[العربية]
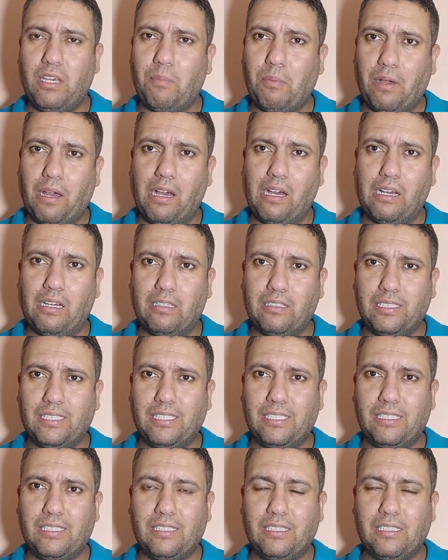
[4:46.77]
يبقى
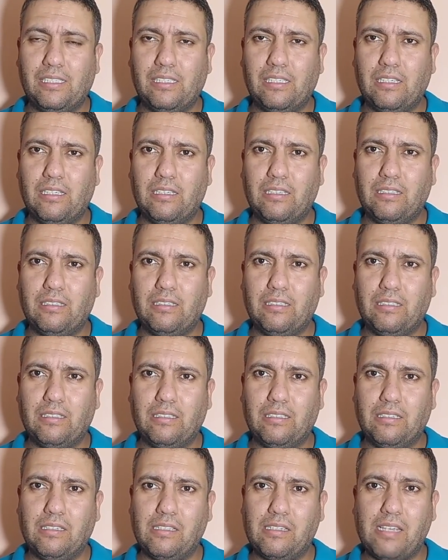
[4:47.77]

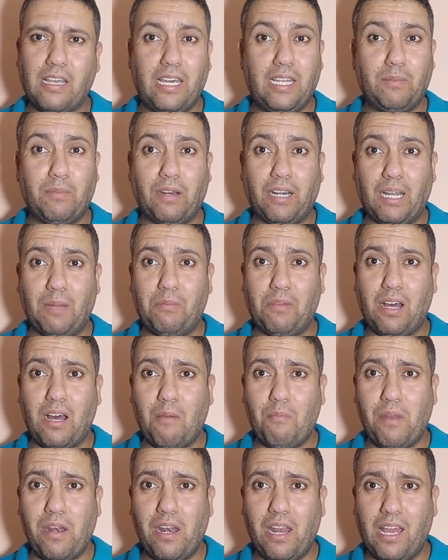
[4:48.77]
أه، سعيد بن
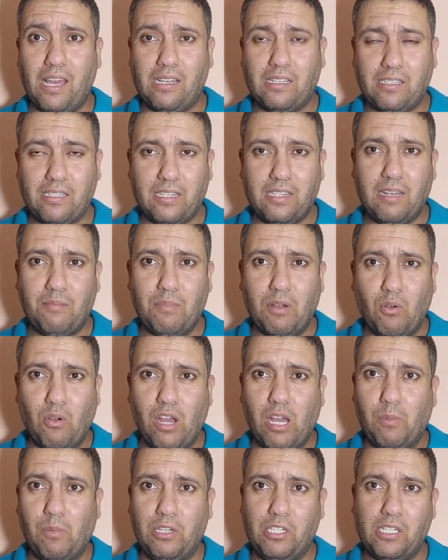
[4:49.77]
رحمه من احسن
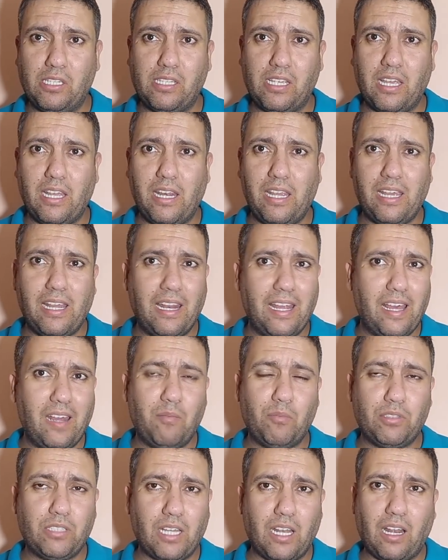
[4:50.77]
المواهب الجزائريه
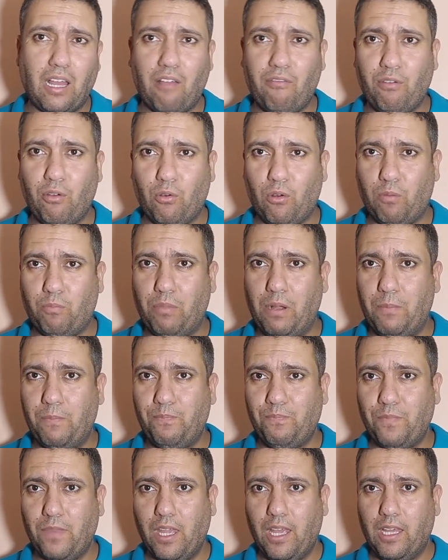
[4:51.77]
الان متالقه في اوروبا
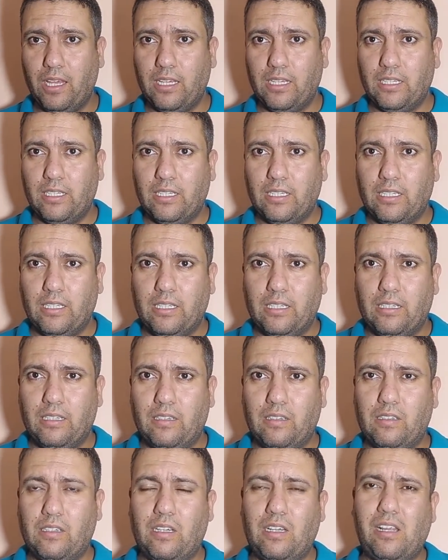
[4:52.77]

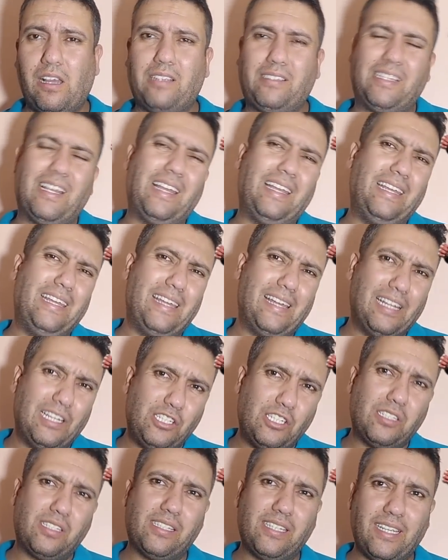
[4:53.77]
آه، صحيح
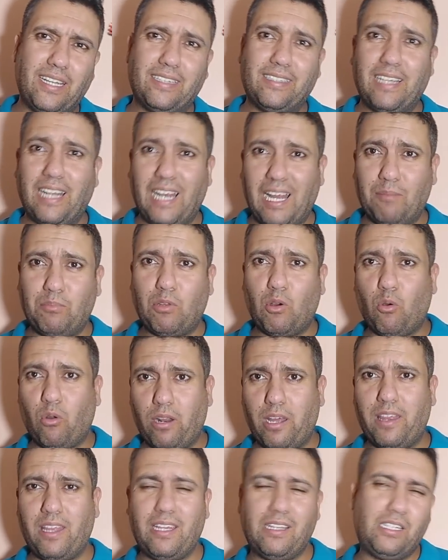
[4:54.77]
الجنسية تلعب
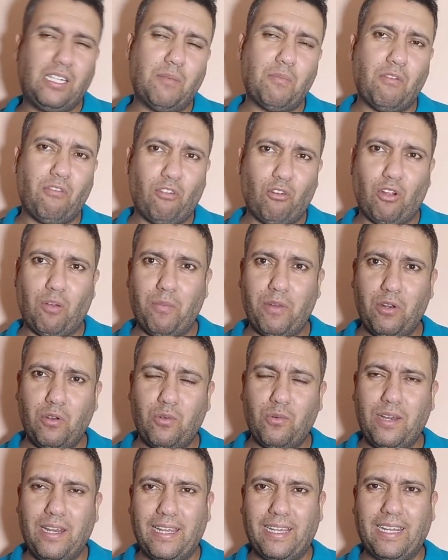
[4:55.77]
دور هذه شيء مفروغ
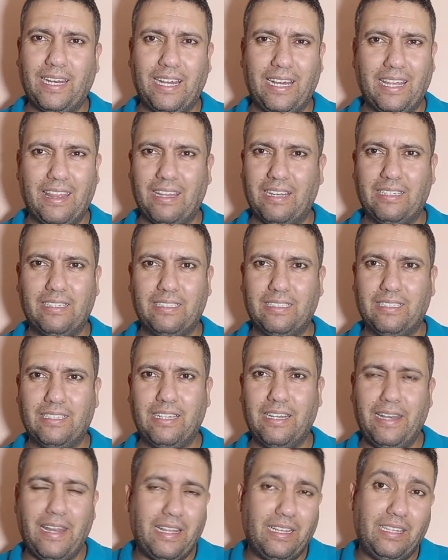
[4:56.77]
منه لكن أيضا
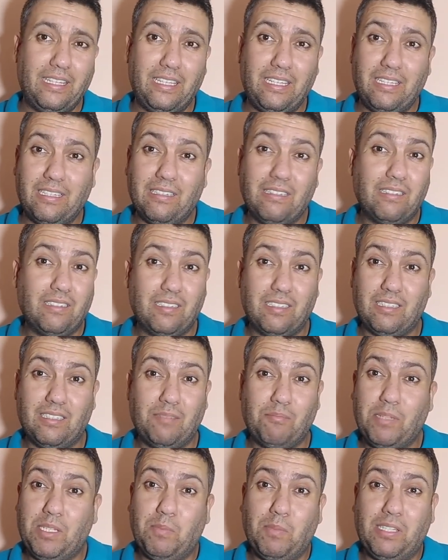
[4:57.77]
النادي
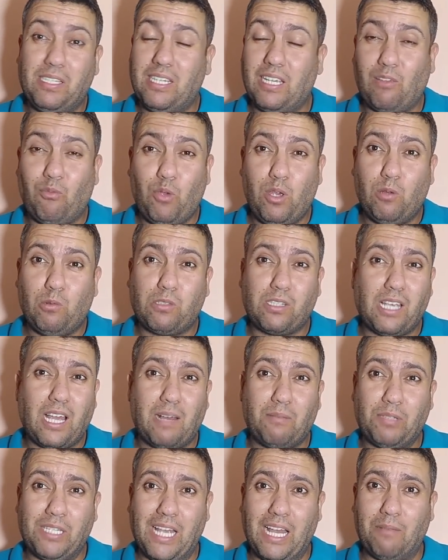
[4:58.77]
آه، متمسك فيه
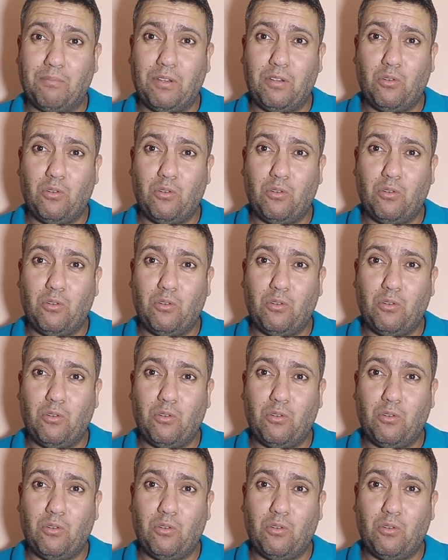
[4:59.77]
وصعب صعب